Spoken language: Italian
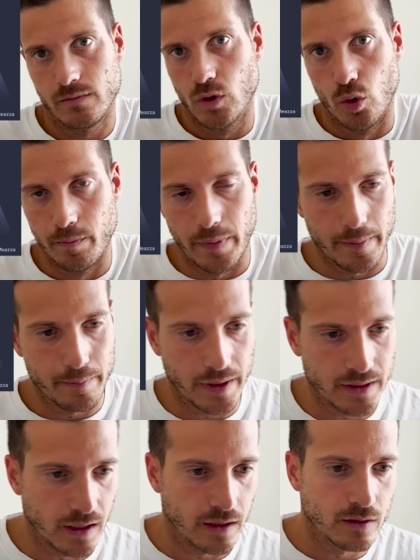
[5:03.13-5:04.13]
non per
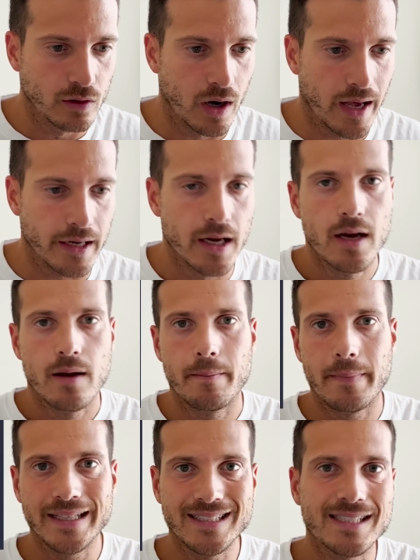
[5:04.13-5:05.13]
partire titolari.
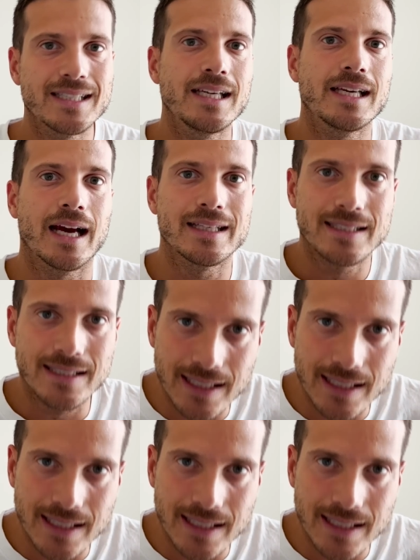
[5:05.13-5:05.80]
Messias